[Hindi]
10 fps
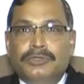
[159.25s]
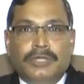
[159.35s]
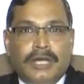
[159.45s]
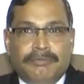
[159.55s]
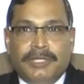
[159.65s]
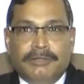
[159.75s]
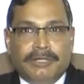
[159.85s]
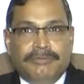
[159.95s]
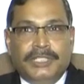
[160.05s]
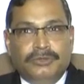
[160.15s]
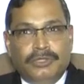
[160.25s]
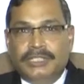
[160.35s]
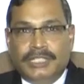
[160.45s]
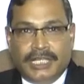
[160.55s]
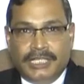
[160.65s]
तो अपना कब्जा
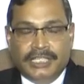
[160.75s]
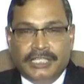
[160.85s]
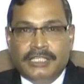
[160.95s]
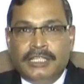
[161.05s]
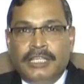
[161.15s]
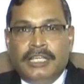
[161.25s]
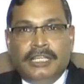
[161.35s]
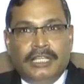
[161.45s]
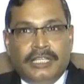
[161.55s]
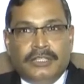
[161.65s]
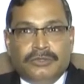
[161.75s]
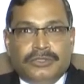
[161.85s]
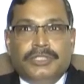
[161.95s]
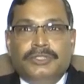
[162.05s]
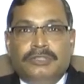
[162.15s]
तुरंत हटा लेंगे लेकिन
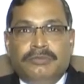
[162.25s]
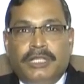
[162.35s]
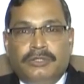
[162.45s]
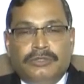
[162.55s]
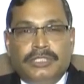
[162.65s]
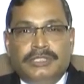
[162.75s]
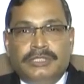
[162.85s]
कुछ रिजॉर्ट मालिकों ने